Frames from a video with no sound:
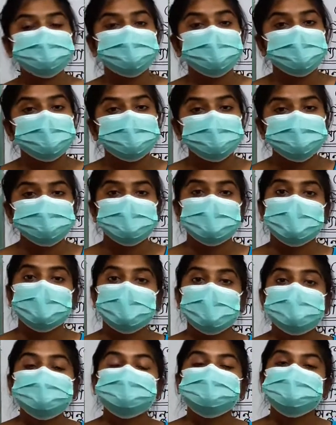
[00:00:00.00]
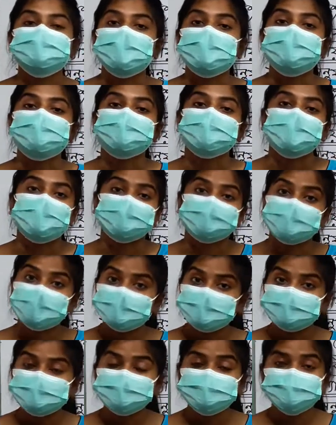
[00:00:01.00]
ফল হচ্ছে আম জাম কাঁঠাল
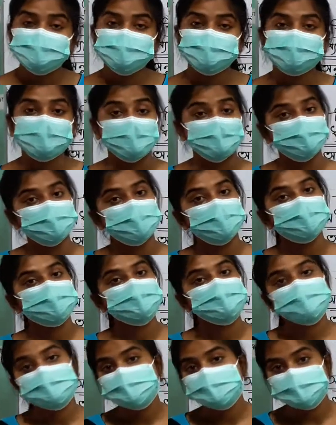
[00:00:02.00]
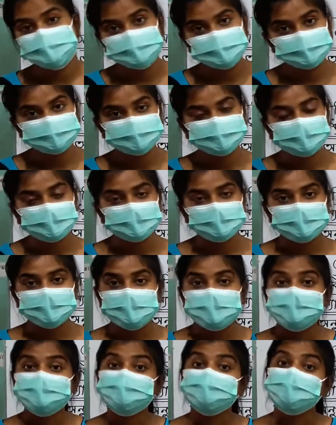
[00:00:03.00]
লিচু এগুলো হচ্ছে মিষ্টি ফল
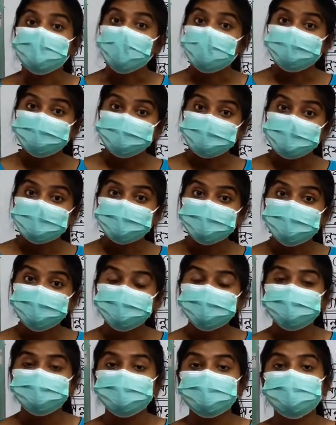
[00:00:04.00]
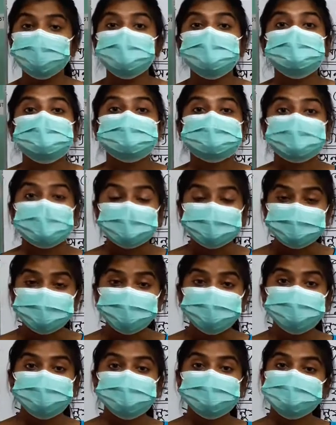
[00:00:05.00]
টক ফল কোনগুলো তেঁতুল
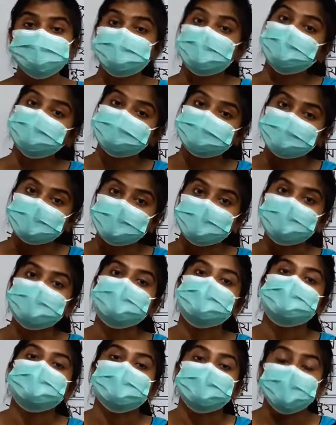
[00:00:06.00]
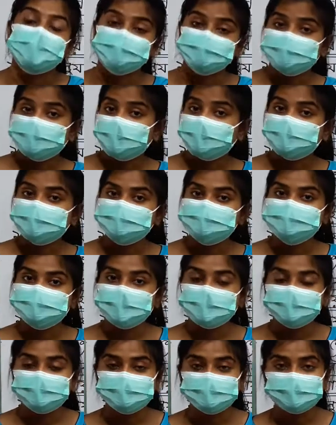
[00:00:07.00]
চালতা এগুলো হচ্ছে
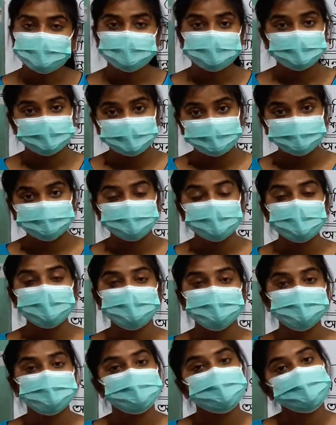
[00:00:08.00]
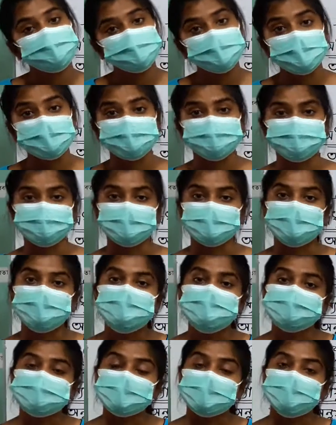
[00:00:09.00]
কি ফল টক ফল
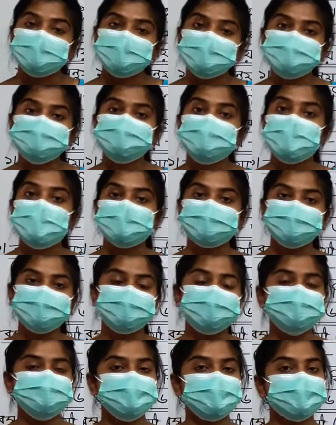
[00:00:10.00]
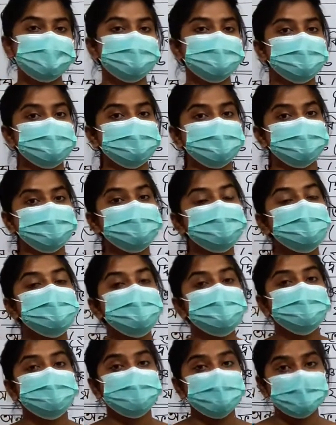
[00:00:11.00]
তাহলে স্বাদ অনুসারেও কিন্তু
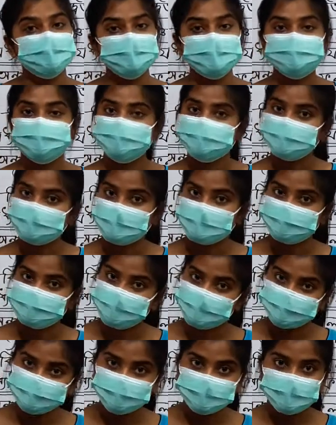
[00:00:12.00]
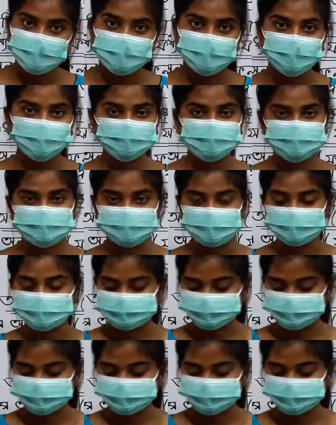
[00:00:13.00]
ফলের প্রকারভেদ হচ্ছে